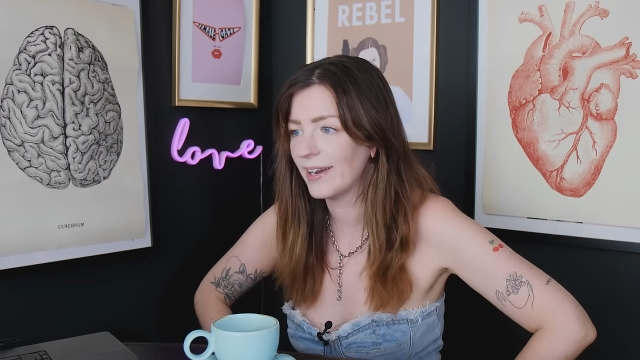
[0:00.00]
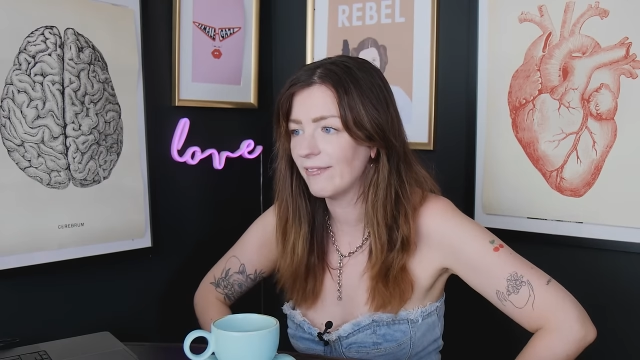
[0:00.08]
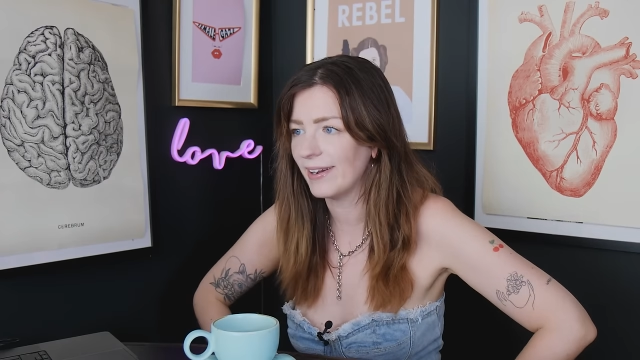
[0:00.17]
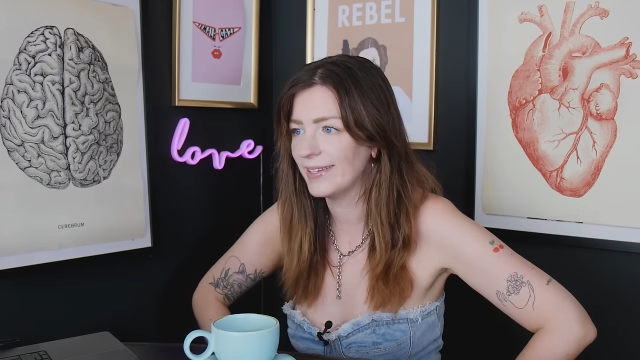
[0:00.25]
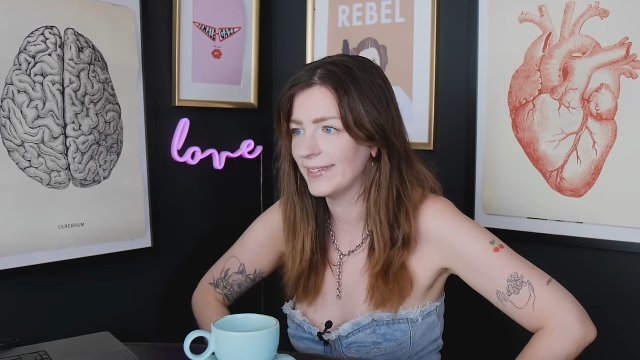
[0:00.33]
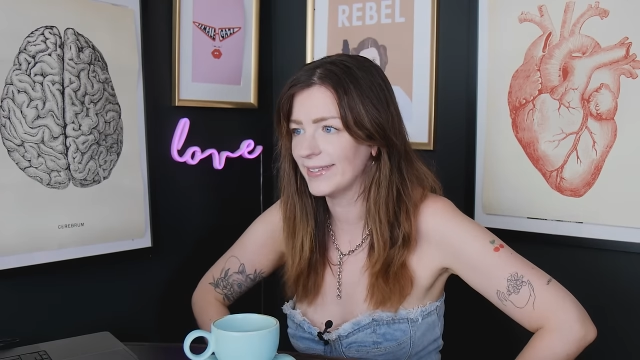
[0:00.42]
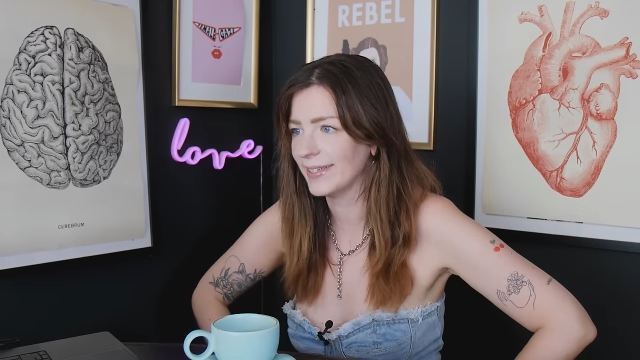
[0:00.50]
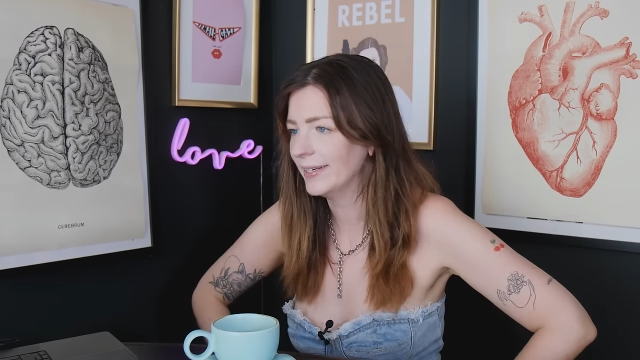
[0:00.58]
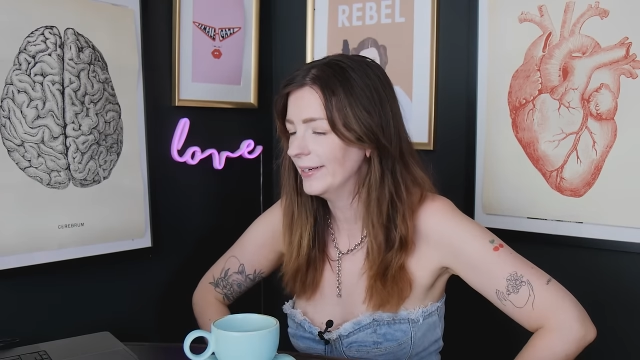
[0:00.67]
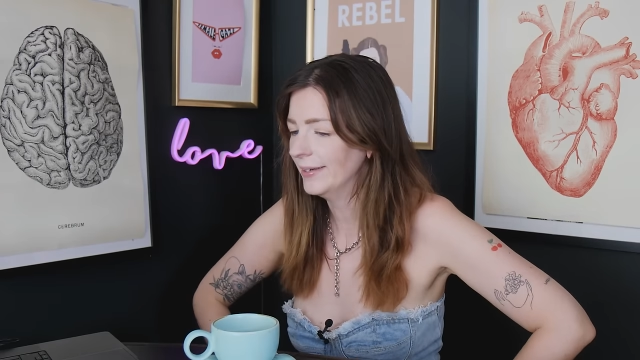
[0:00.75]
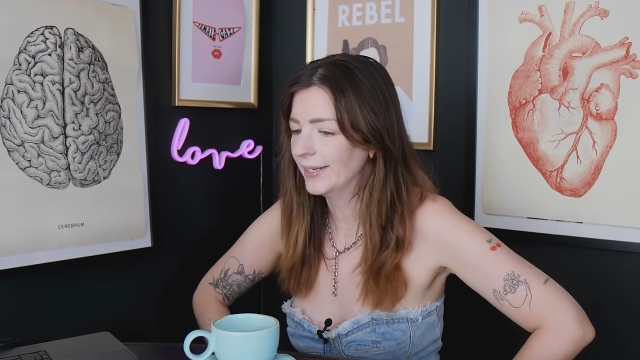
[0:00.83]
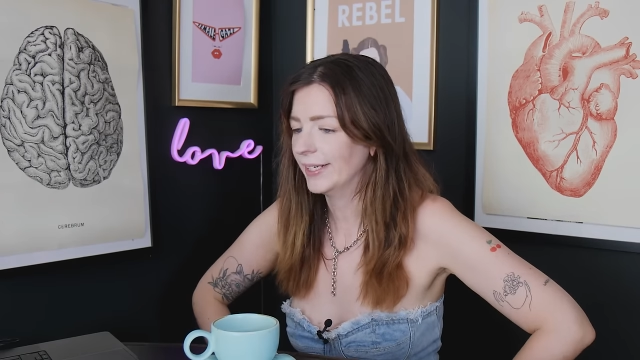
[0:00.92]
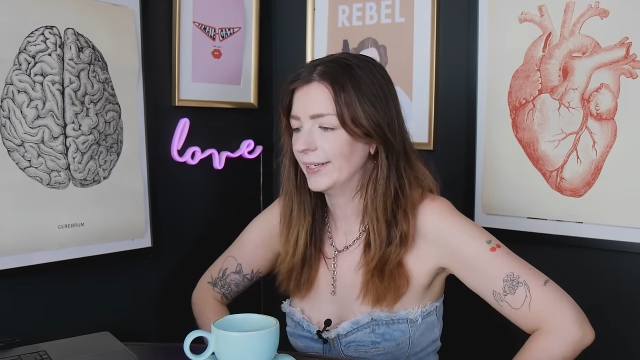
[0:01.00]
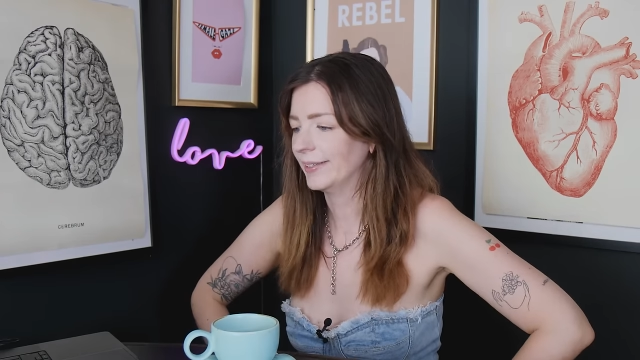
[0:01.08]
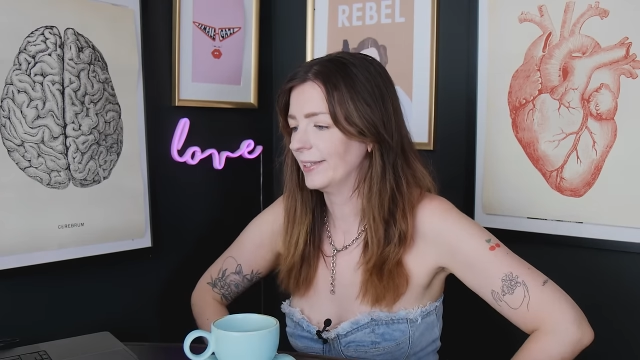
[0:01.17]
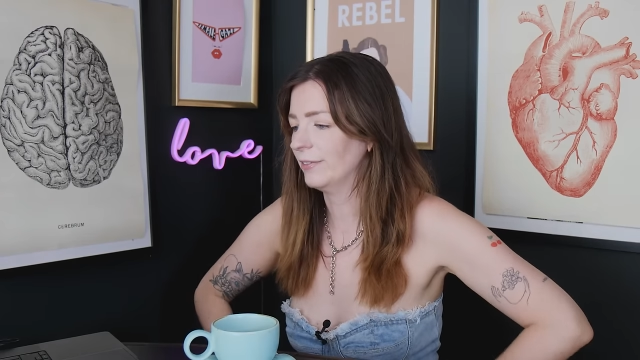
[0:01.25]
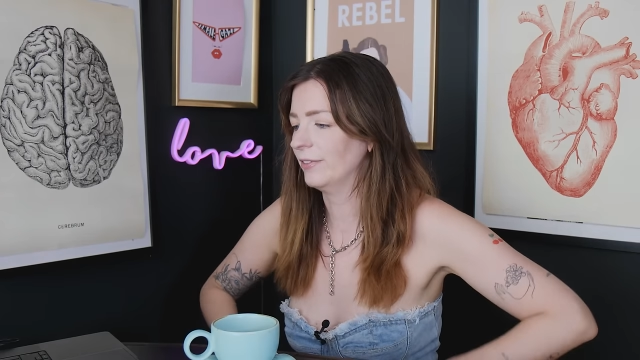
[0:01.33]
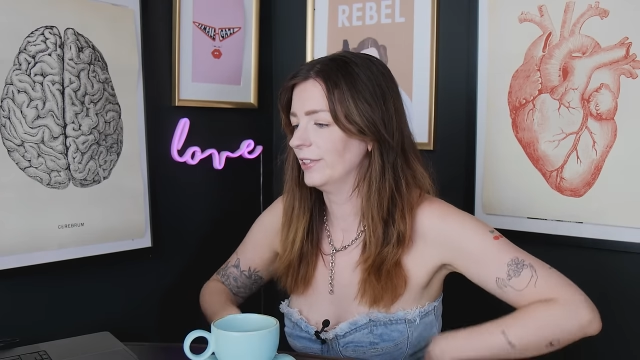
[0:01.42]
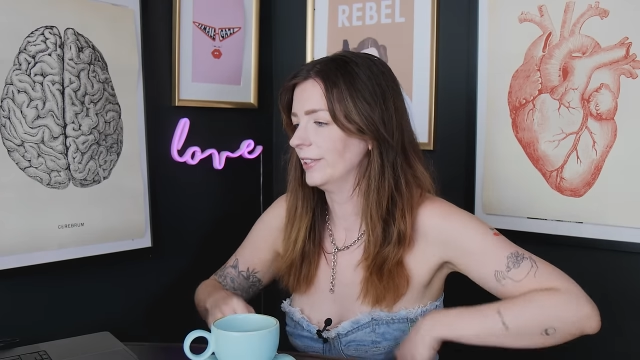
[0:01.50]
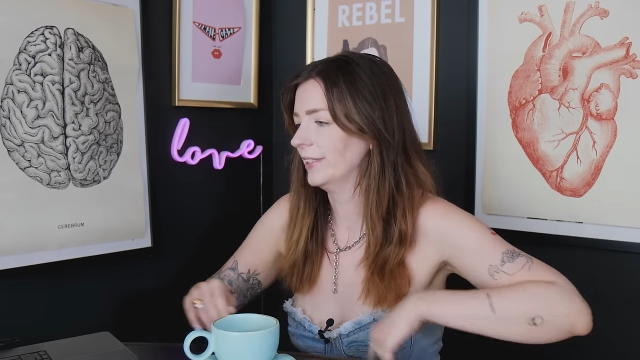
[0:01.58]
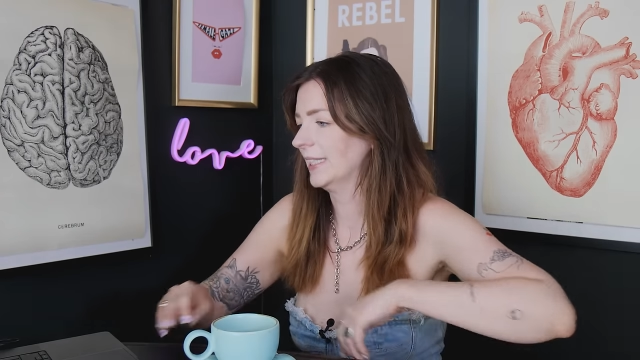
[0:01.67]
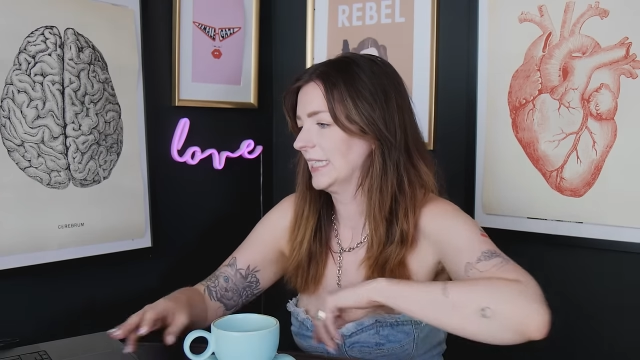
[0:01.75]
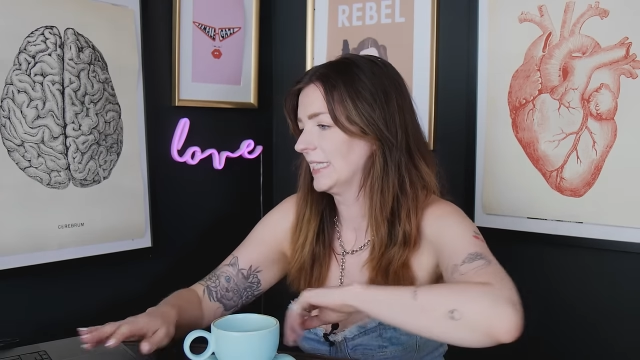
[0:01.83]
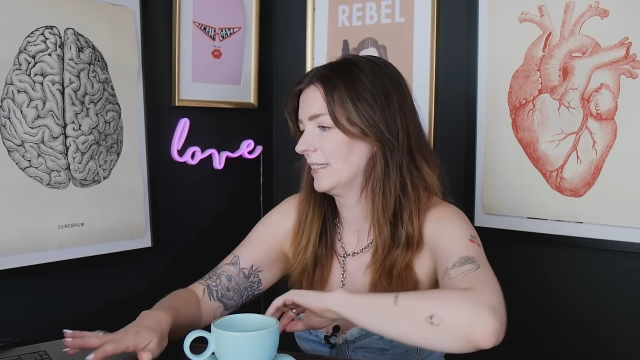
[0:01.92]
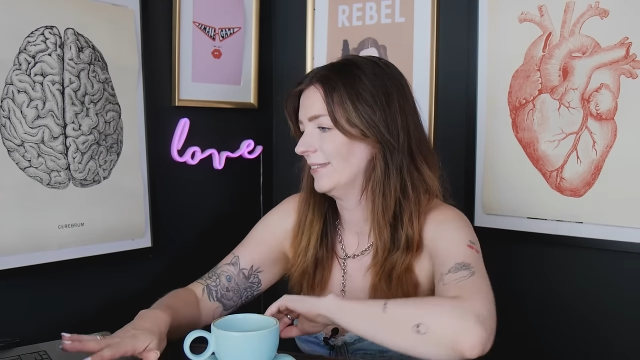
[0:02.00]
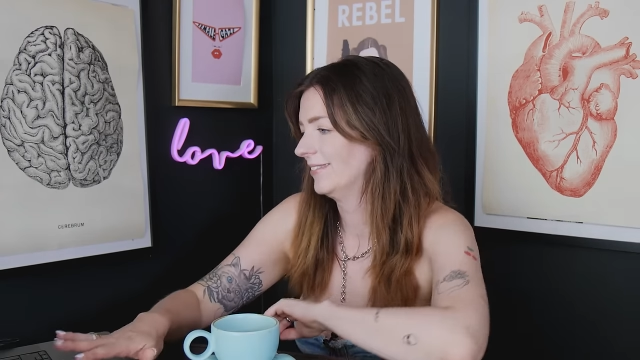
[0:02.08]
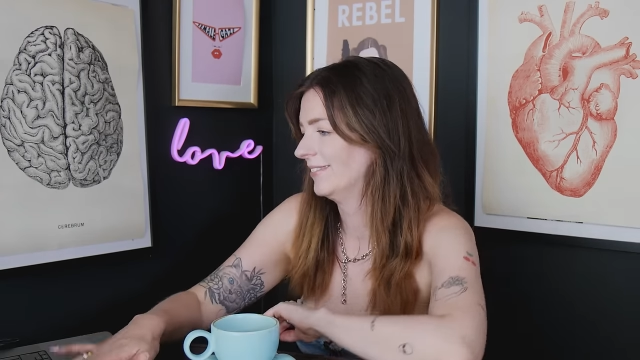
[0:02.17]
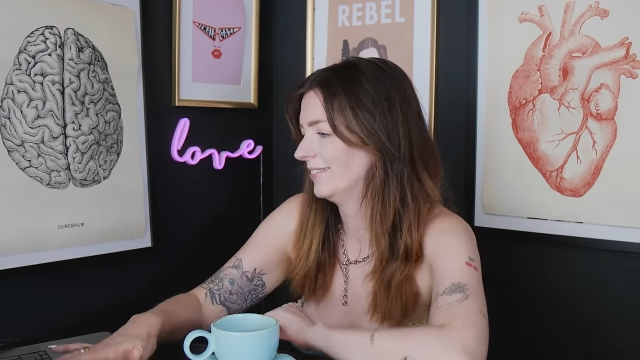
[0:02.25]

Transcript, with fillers: dann weiß ich, das wird hier nichts.